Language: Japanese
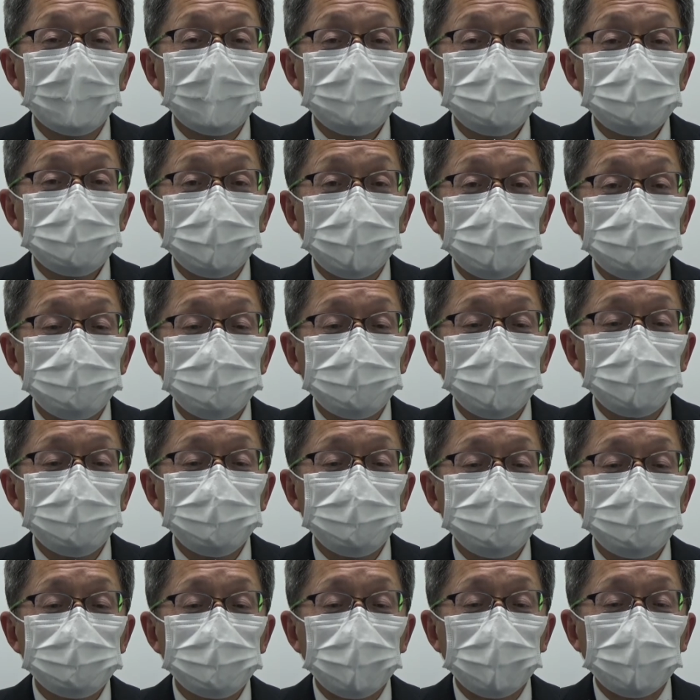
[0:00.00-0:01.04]
4月下
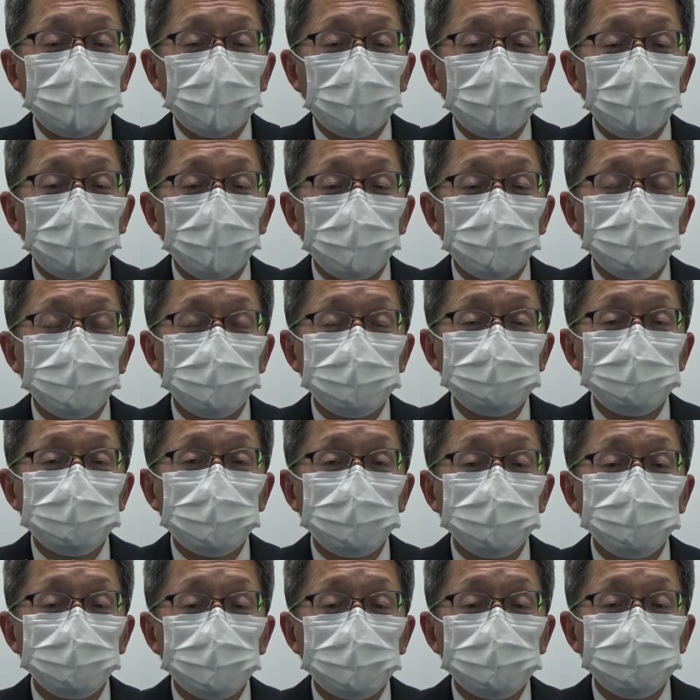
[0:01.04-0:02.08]
旬から
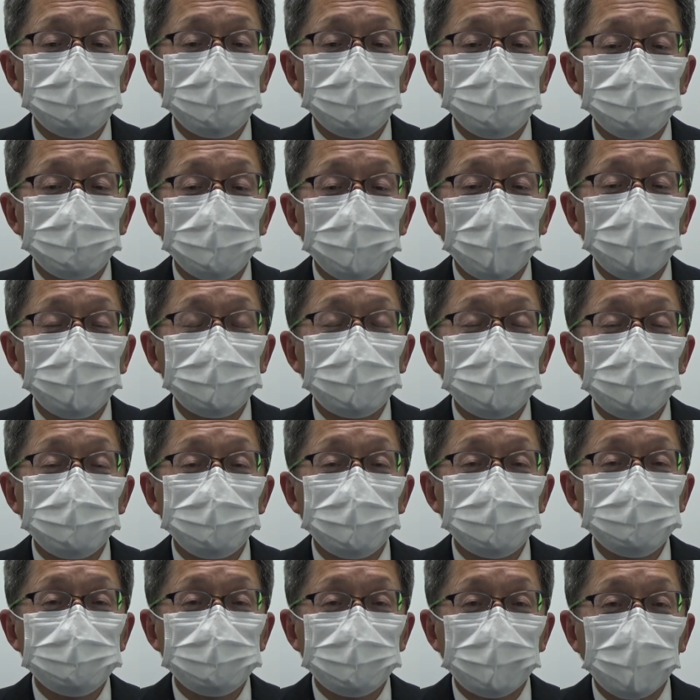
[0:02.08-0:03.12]
ゴールデンウィークを迎えてい
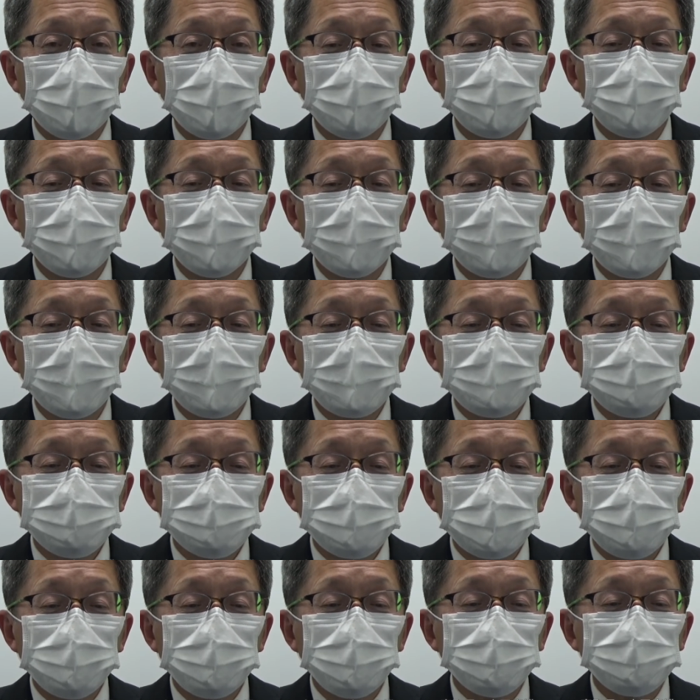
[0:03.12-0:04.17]
ますが
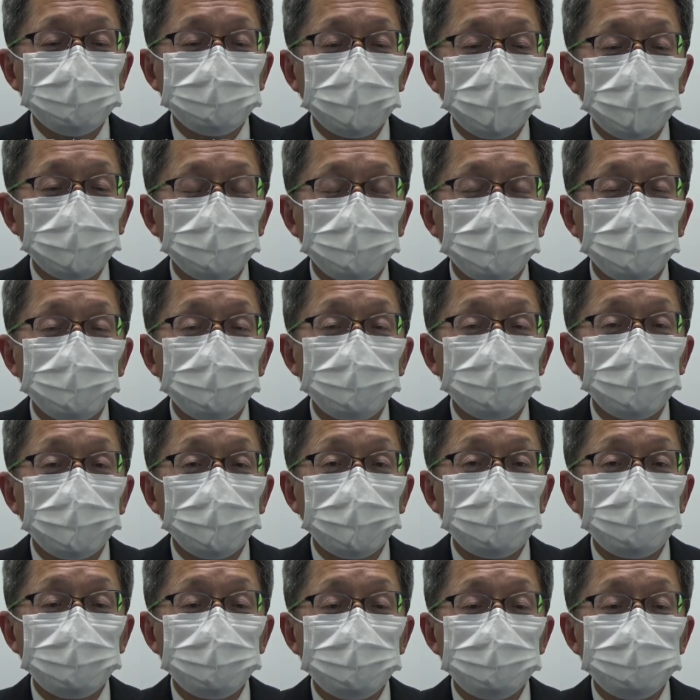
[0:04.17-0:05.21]
全国への
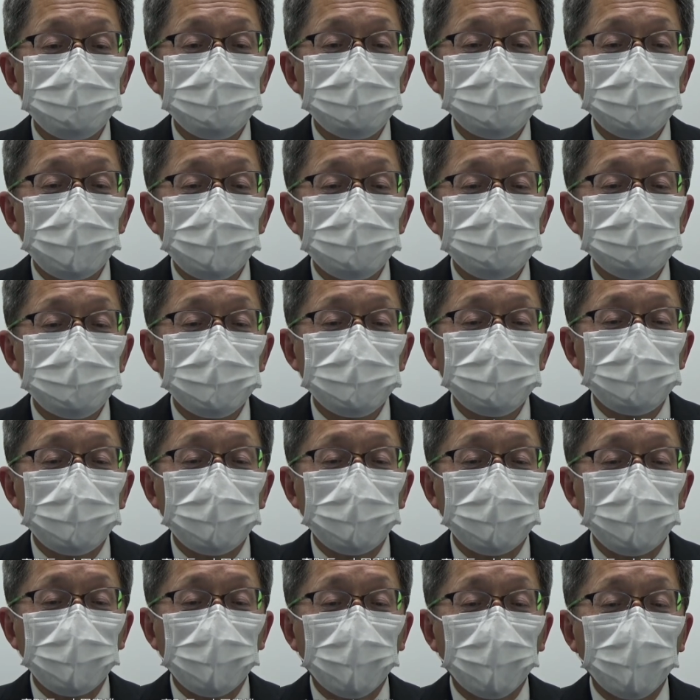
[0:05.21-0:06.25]
緊急事態宣
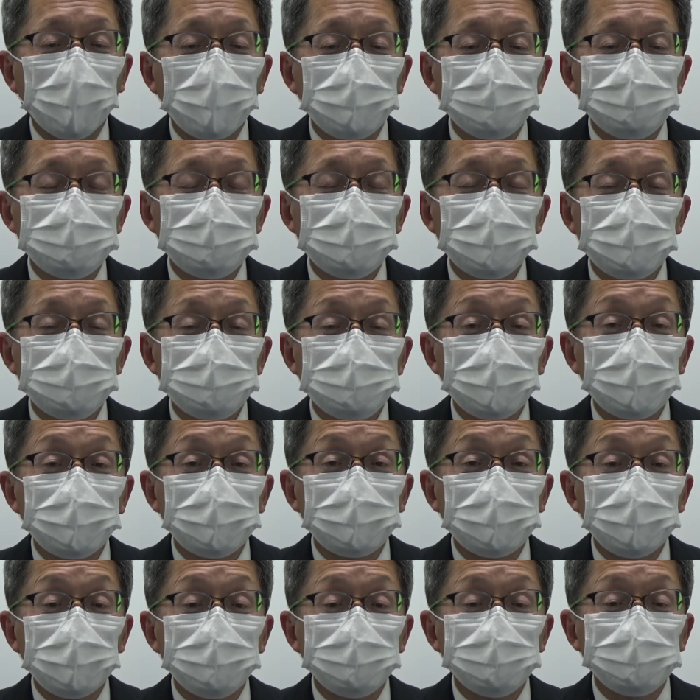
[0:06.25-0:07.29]
言が発令さ
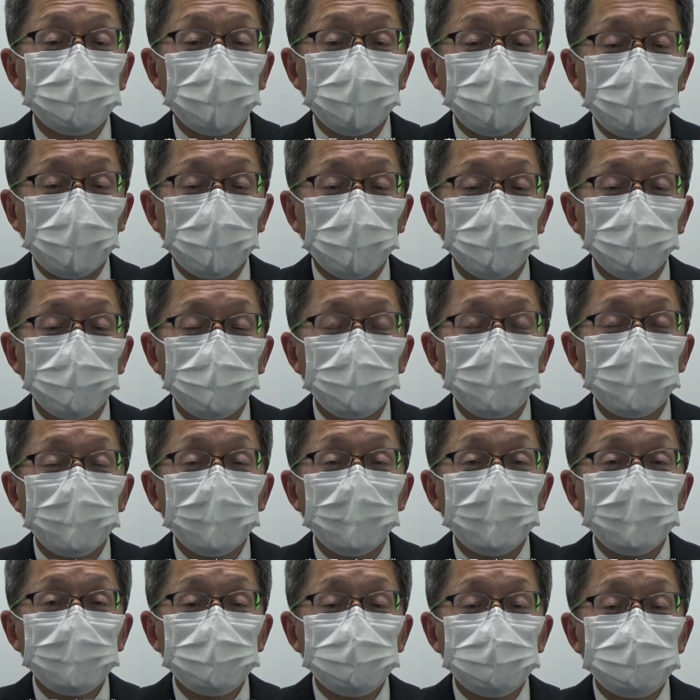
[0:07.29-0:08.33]
れている中
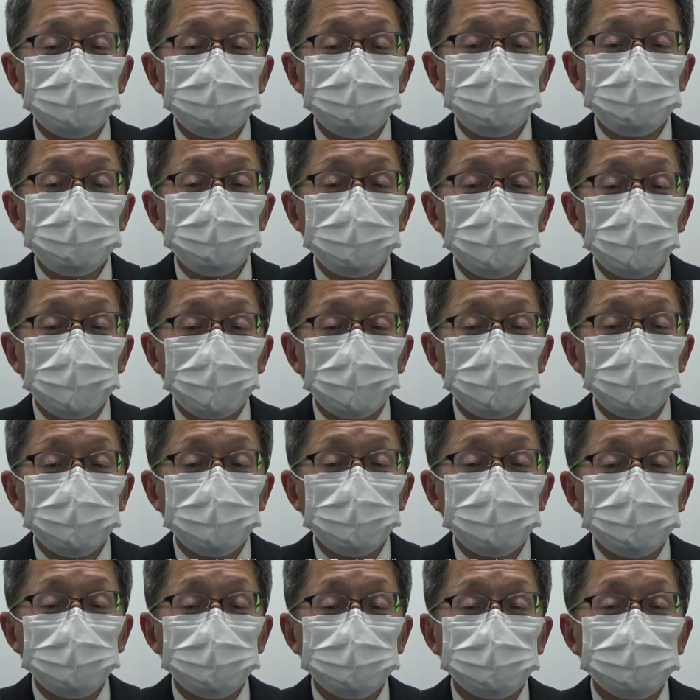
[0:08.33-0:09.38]
引き続き
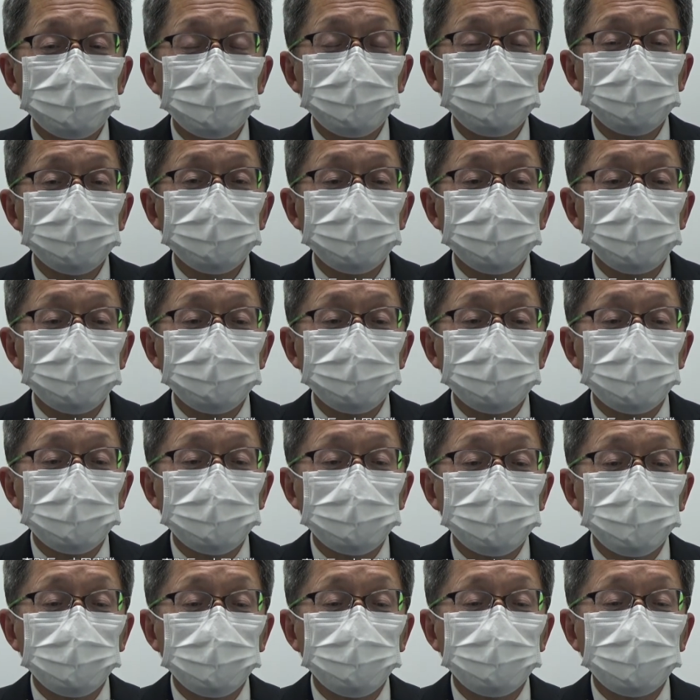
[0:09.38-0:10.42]
不要不急の
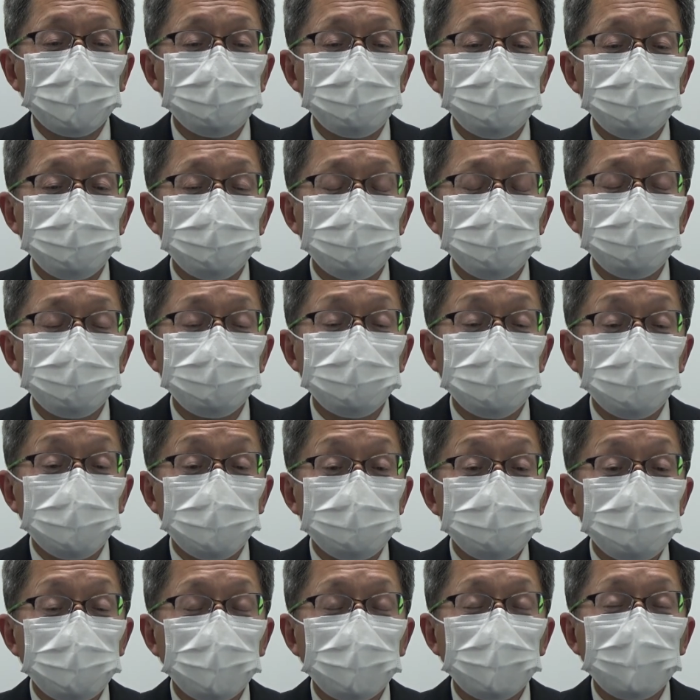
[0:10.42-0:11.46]
移動は自粛し